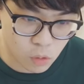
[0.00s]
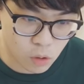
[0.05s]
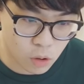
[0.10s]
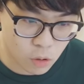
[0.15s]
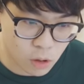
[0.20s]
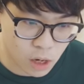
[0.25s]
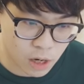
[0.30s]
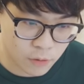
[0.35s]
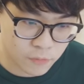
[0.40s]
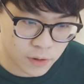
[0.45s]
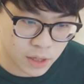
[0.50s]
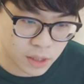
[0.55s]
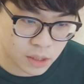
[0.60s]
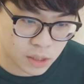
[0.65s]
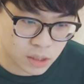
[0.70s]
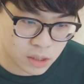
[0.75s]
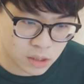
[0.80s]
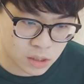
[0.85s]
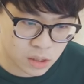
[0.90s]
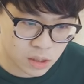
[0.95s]
活花费，
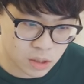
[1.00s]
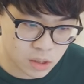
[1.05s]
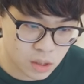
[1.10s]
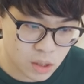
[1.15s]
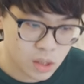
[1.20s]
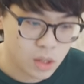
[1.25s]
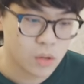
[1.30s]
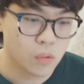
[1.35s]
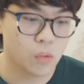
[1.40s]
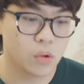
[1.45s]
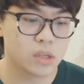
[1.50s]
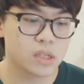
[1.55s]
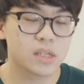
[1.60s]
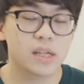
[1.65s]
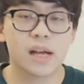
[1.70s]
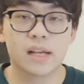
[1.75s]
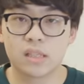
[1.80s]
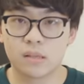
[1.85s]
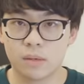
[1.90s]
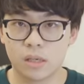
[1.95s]
以及我进
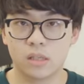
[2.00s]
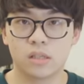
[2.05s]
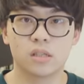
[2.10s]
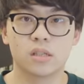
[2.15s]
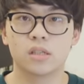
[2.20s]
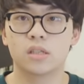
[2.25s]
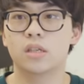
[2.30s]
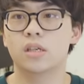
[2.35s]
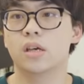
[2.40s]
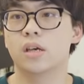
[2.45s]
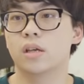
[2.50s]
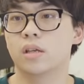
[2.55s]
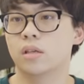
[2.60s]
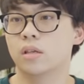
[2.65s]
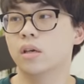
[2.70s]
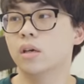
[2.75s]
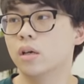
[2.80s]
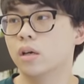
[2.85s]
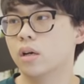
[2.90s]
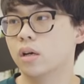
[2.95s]
来这边之
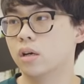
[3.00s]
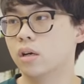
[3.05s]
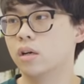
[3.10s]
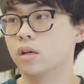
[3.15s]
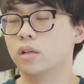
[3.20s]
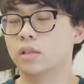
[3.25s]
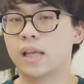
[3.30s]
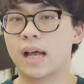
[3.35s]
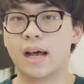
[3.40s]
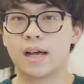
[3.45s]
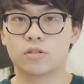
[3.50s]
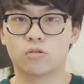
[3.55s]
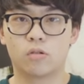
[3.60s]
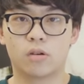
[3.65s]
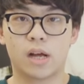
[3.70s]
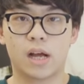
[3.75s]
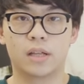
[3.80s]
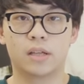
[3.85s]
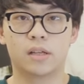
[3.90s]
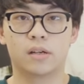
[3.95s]
前，呃，大家所
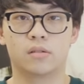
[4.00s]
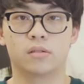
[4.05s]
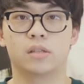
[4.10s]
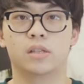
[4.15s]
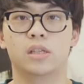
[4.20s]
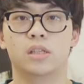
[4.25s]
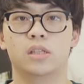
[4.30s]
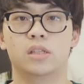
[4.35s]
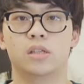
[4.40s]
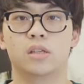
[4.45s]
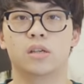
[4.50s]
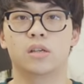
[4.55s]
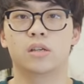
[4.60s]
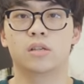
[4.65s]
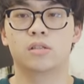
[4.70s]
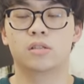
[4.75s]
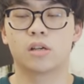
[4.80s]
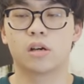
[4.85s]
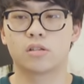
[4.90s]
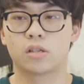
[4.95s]
看到的一些
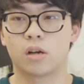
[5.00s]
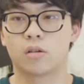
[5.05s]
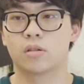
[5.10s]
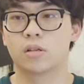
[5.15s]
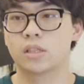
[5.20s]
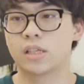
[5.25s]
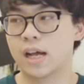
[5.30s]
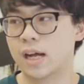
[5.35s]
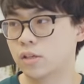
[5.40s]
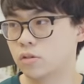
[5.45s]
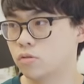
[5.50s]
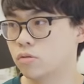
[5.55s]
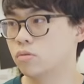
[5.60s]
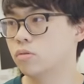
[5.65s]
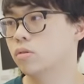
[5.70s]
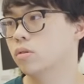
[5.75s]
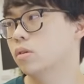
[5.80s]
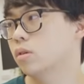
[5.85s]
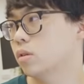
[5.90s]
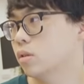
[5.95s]
小小的家
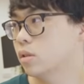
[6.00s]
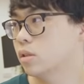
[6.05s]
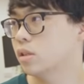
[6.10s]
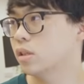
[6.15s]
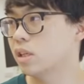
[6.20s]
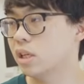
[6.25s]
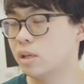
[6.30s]
具，这